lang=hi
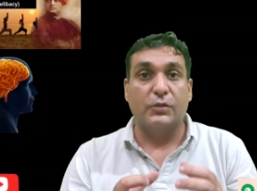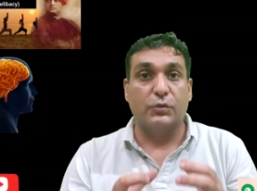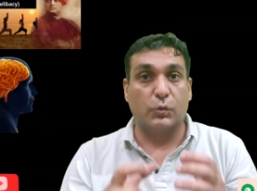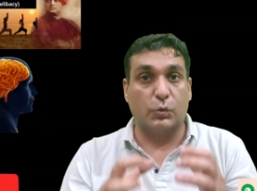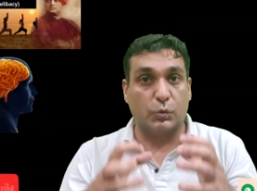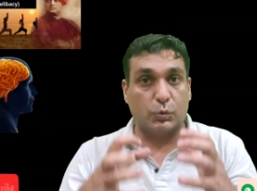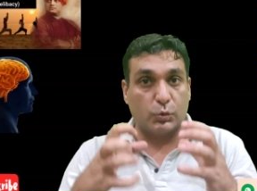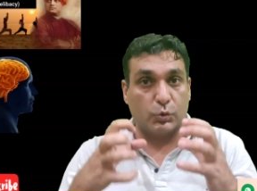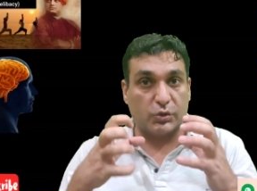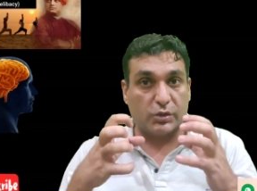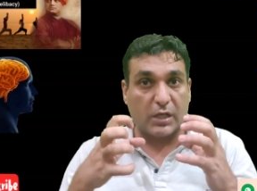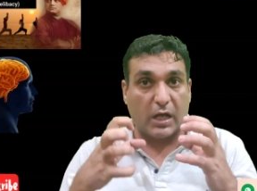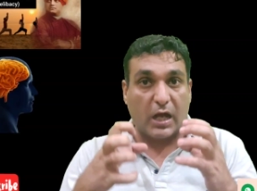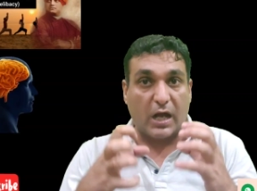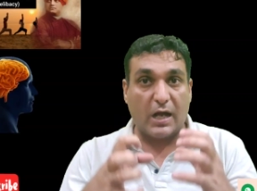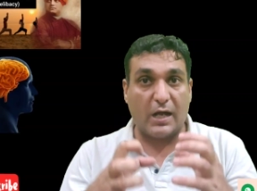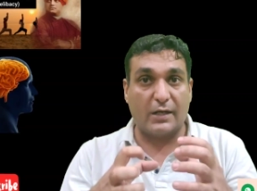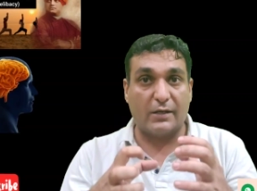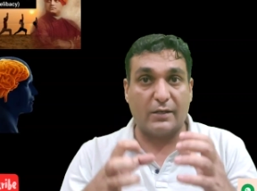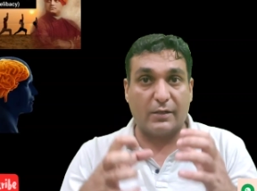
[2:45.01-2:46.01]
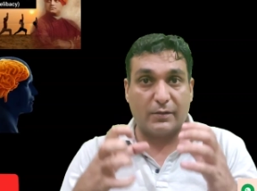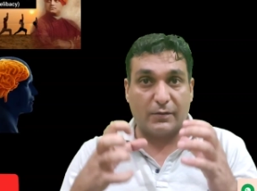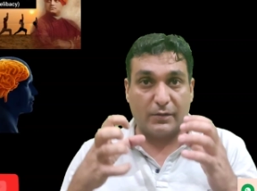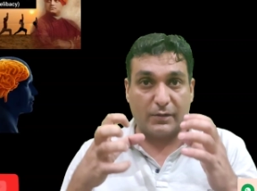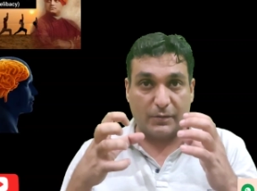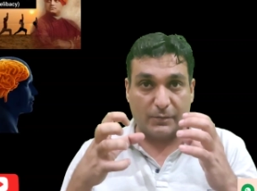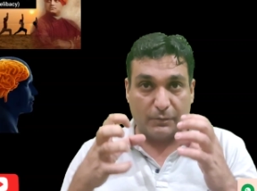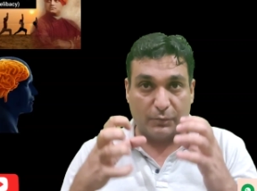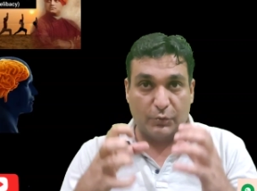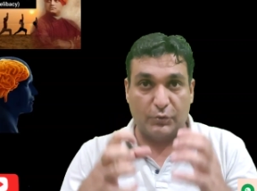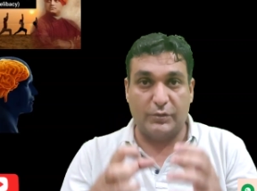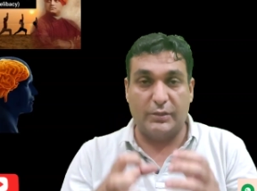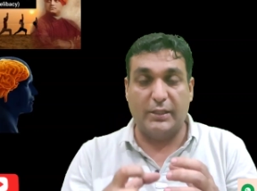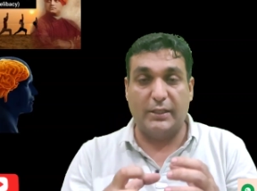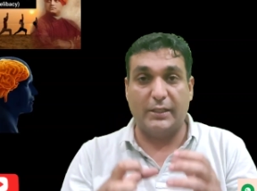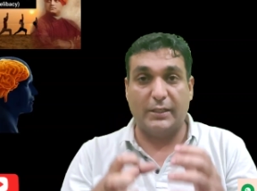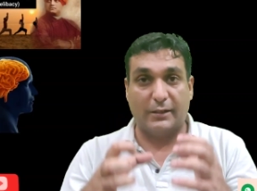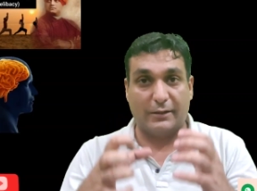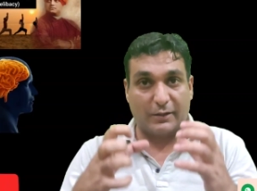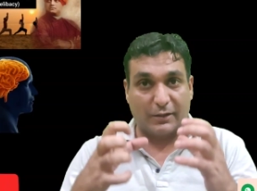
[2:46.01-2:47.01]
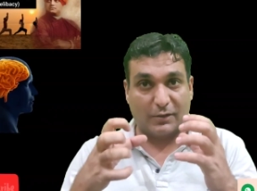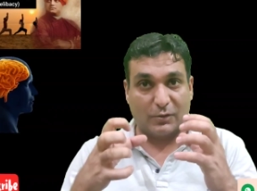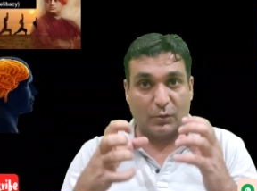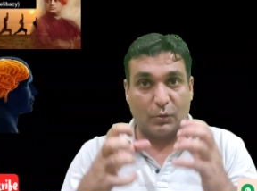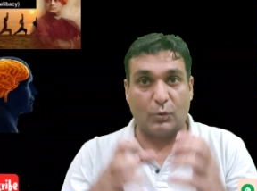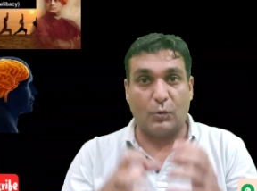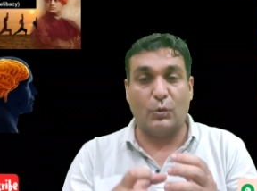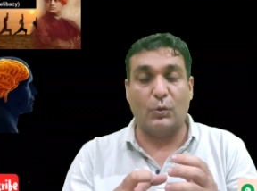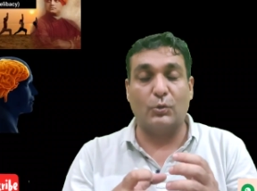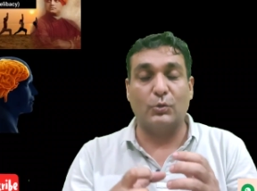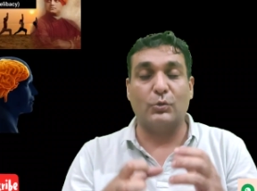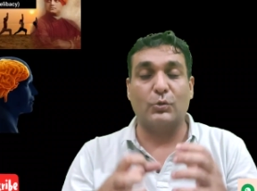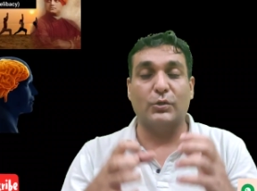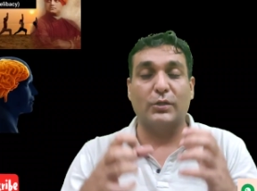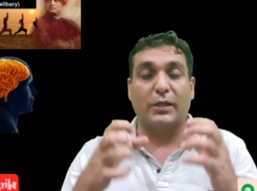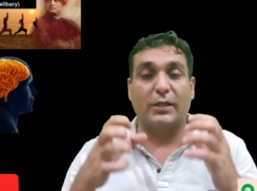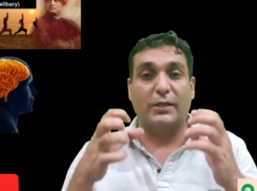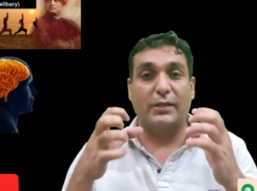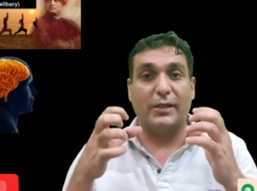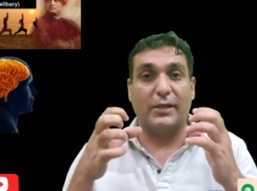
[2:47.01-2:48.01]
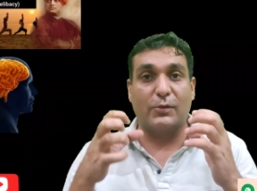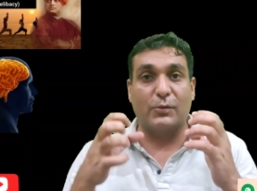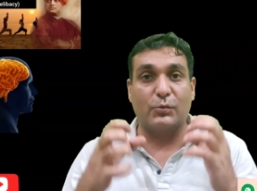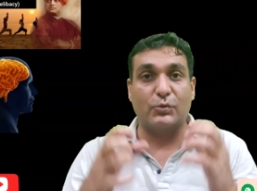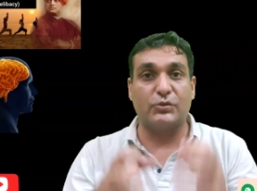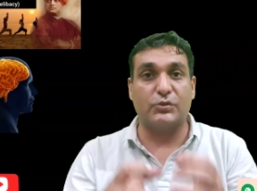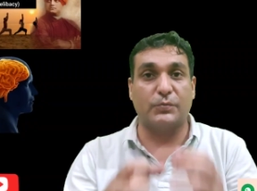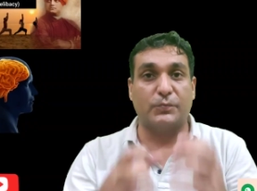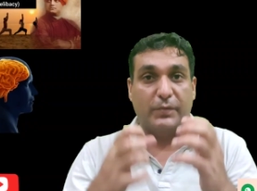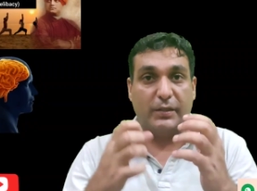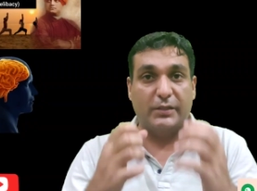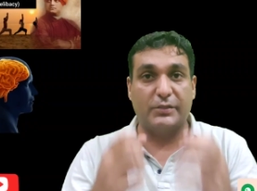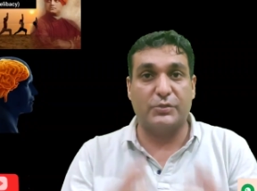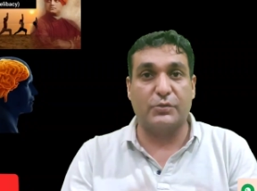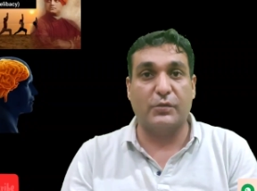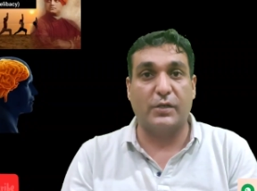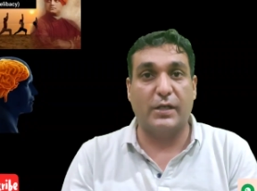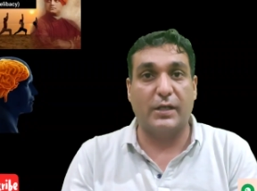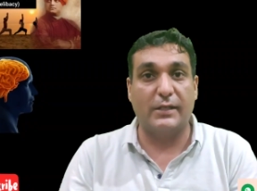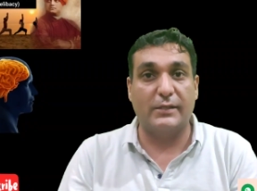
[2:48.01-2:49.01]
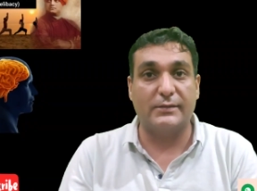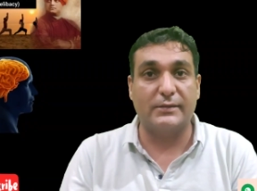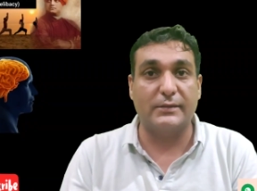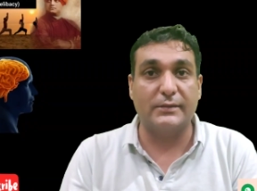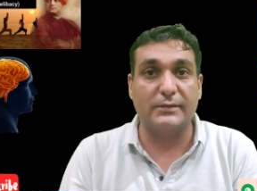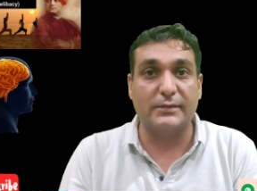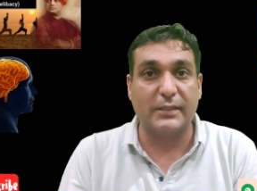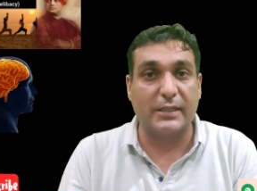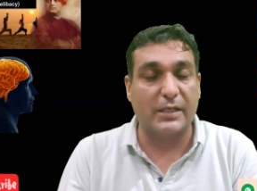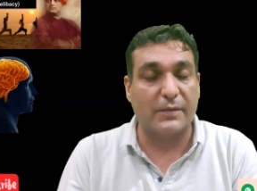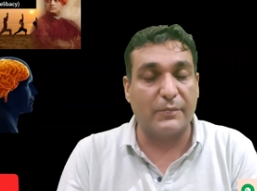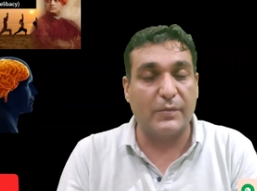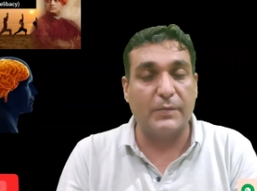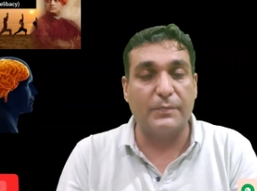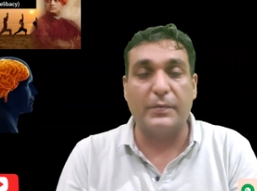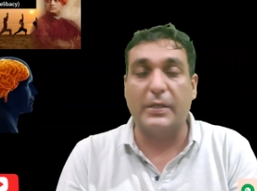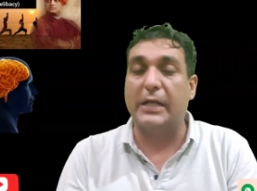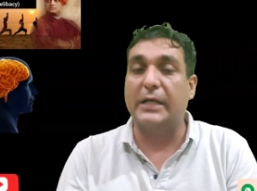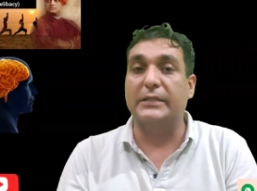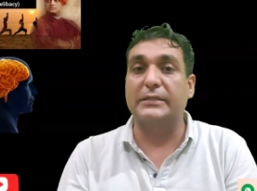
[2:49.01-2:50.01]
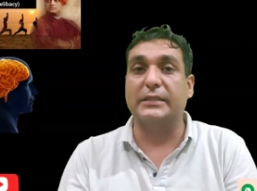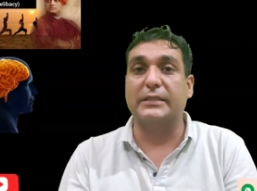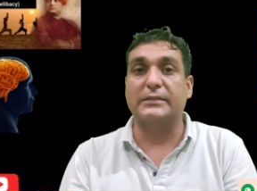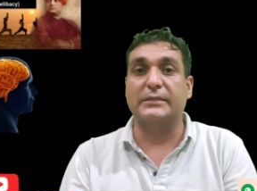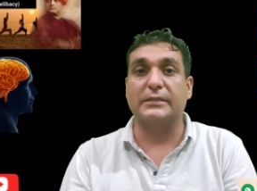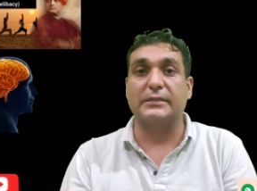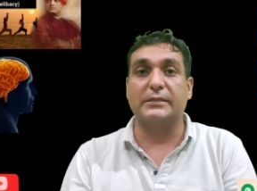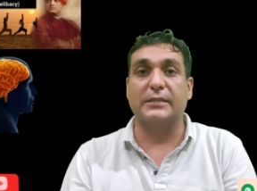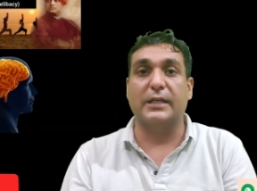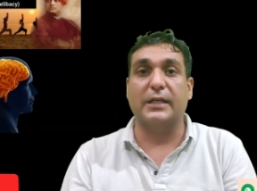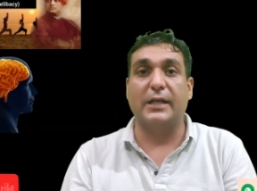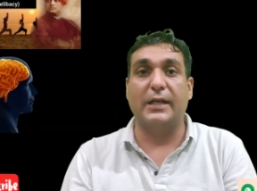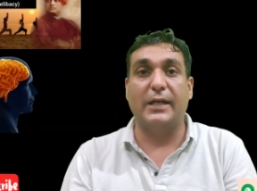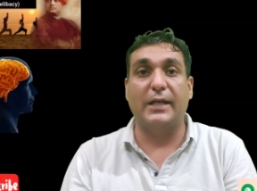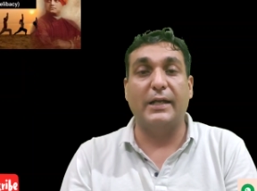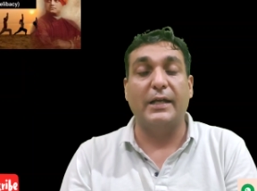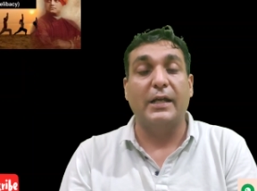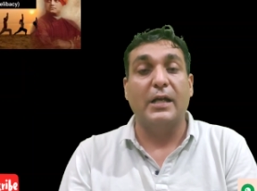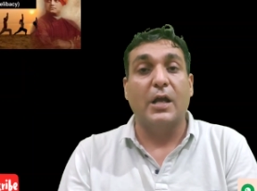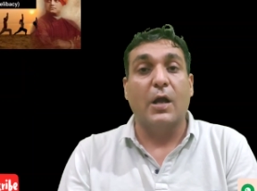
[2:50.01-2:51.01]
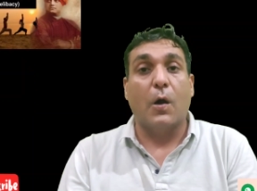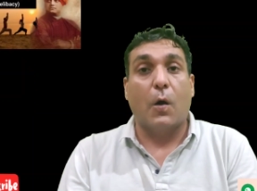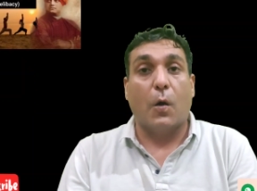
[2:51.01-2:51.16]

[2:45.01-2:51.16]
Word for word: तो कुशाग्र बुद्धि अगर हो तो देखिए कुछ भी जो है इस संसार में पाया जा सकता है